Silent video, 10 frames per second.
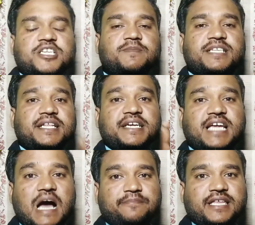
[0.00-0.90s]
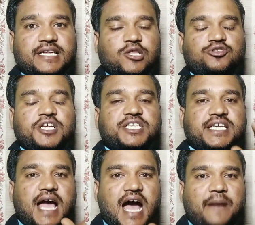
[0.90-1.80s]
जिसमें जैसा कि आप देखते हो
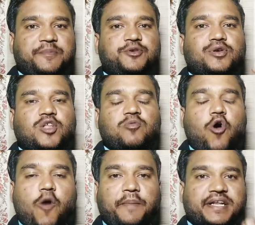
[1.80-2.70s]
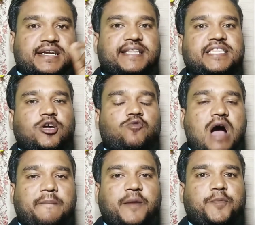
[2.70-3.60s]
जैसे आप YouTube ओपन करते हो
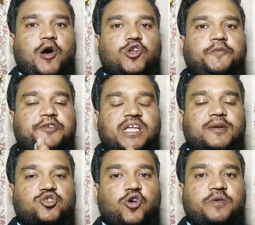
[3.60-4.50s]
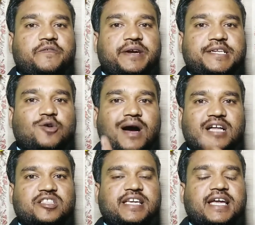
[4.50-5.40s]
वहां पर ब्राउज फीचर में जो भी वीडियो
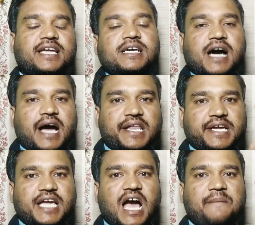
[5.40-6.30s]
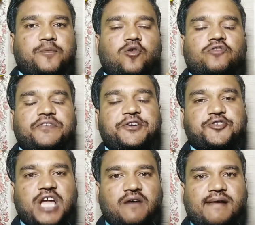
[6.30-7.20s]
आती हैं हालांकि आपको उन
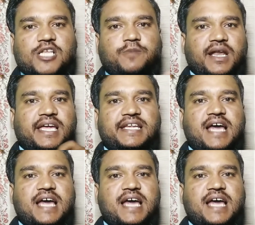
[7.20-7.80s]
वीडियो की आवाज भले ही